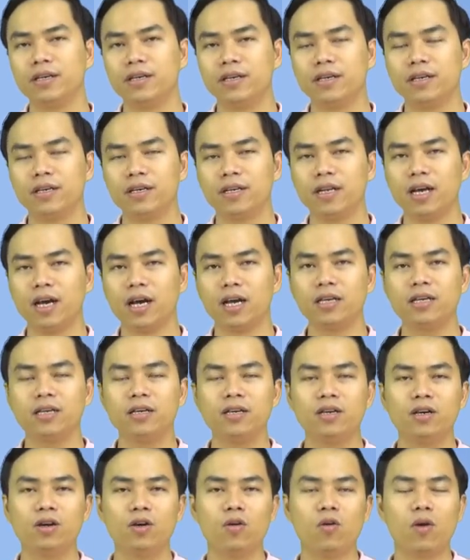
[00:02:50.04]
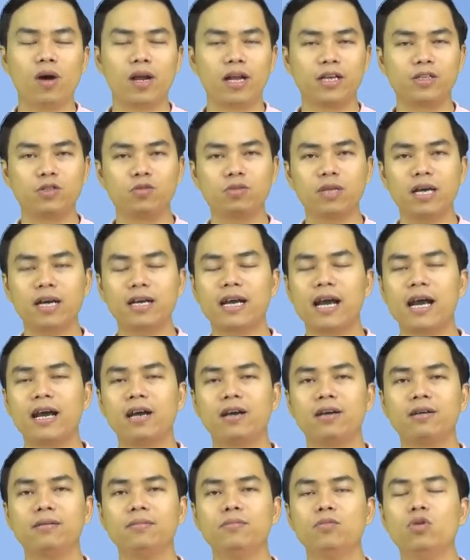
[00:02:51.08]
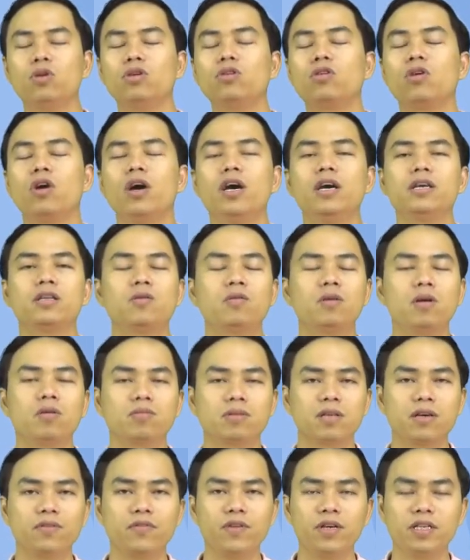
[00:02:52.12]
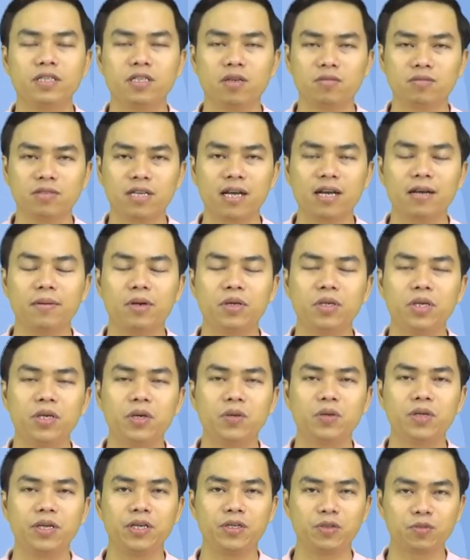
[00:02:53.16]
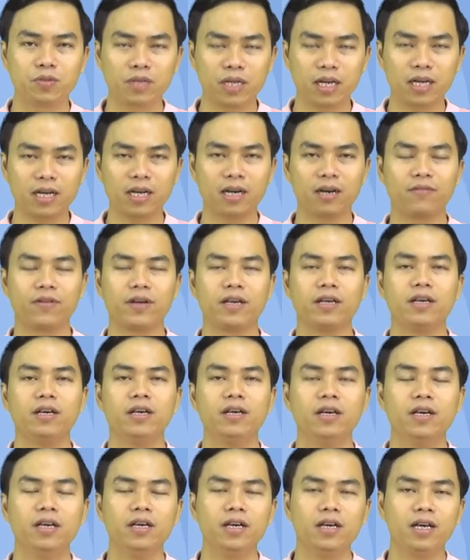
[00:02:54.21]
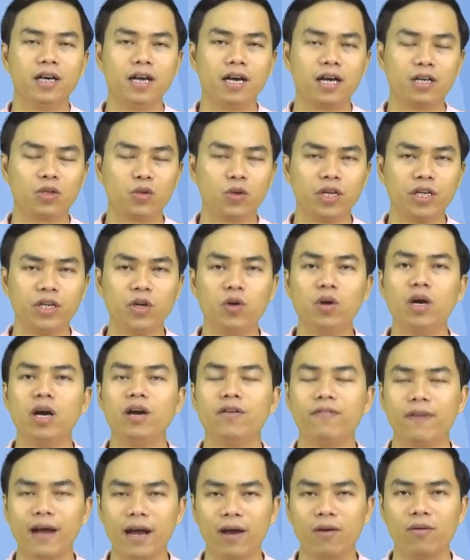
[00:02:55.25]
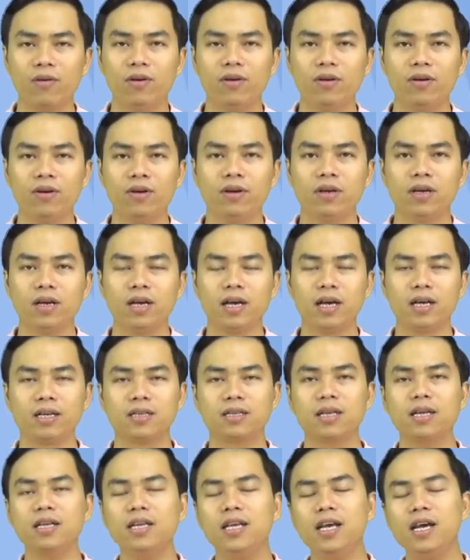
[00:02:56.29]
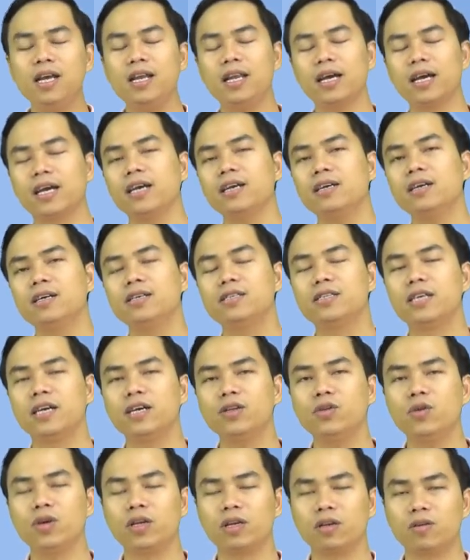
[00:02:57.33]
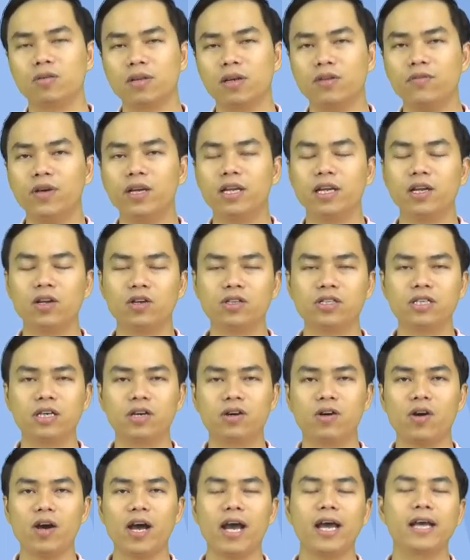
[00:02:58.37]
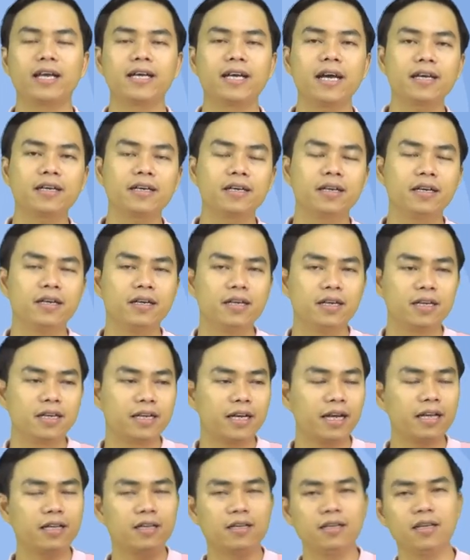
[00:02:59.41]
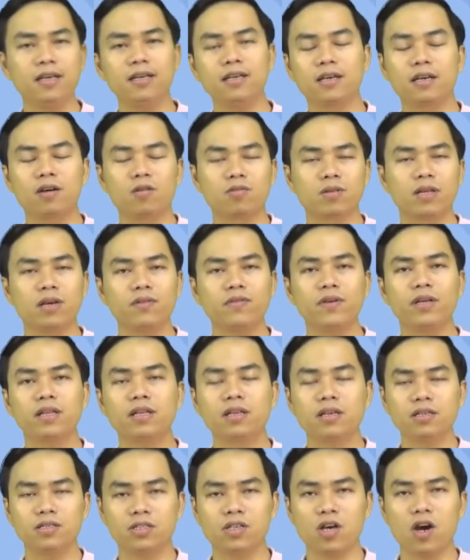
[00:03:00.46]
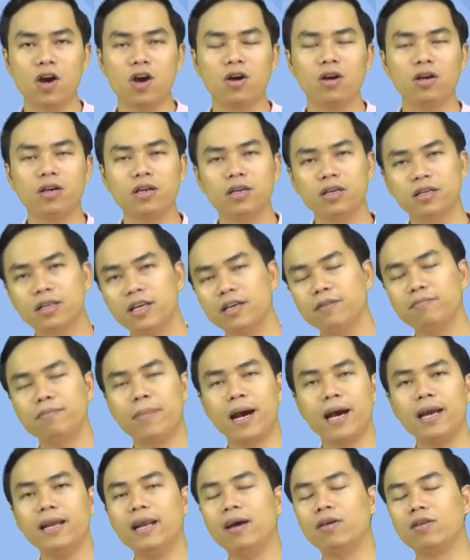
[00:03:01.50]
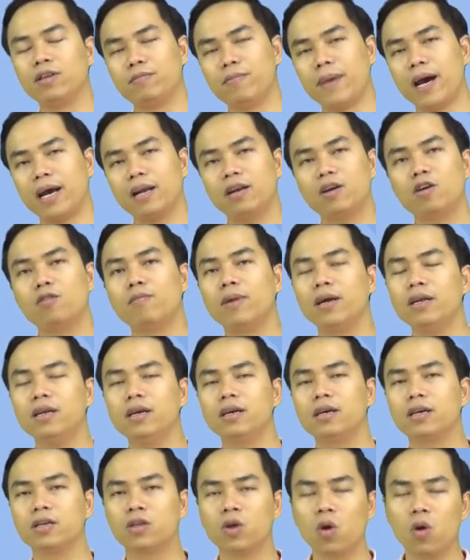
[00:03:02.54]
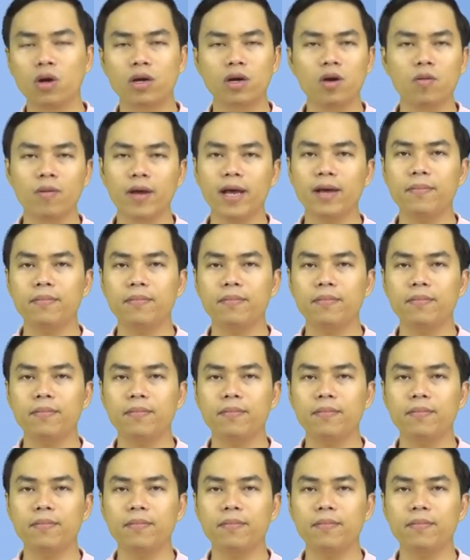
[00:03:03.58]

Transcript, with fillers: đấy hoặc là chúng ta càng muốn có hệ thống cộng tác viên rộng rãi bao nhiêu thì chúng ta cần phải à, tuyển nhiều người vào à, tất nhiên là cái cơ chế tuyển cộng tác viên thì nó sẽ có hai cách cách thứ nhất là cộng tác viên tự do thích bán nào thì bán không bán được thì thôi không ép